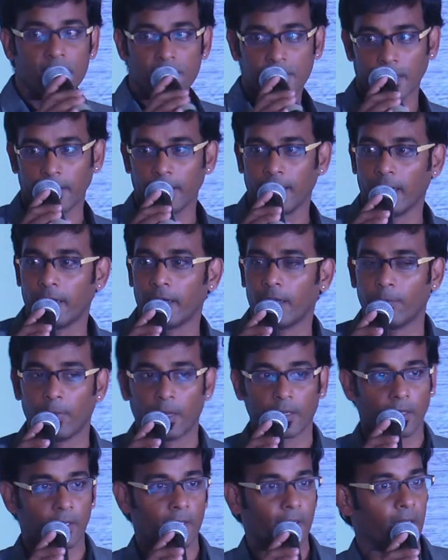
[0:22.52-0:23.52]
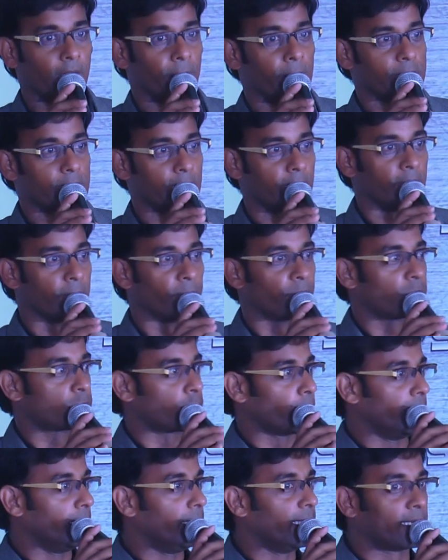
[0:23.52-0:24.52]
சென்னையில் நம்ம மக்களுக்காக வச்சது ஸோ
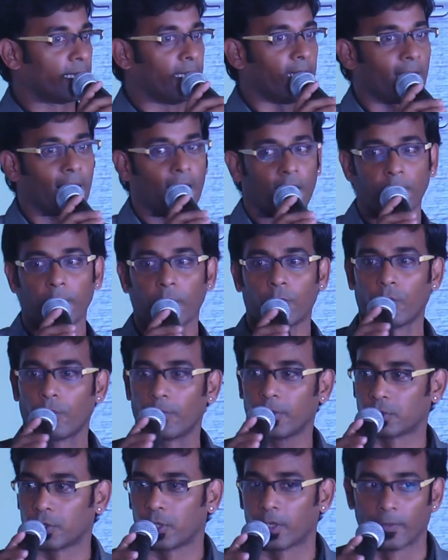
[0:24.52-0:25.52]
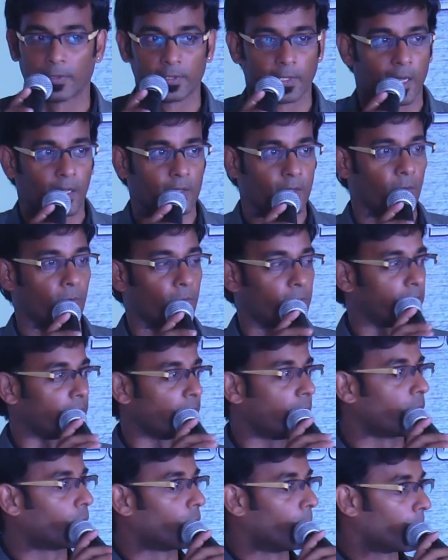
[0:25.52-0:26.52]
இதுக்கு நீங்கள் எல்லாருமே குடும்பத்தோடு வந்து ஆதரவு
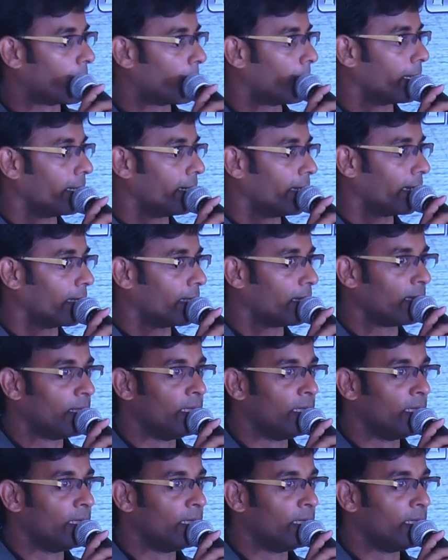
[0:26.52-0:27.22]
கொடுத்ததுக்காக ரொம்ப ரொம்ப நன்றிகள்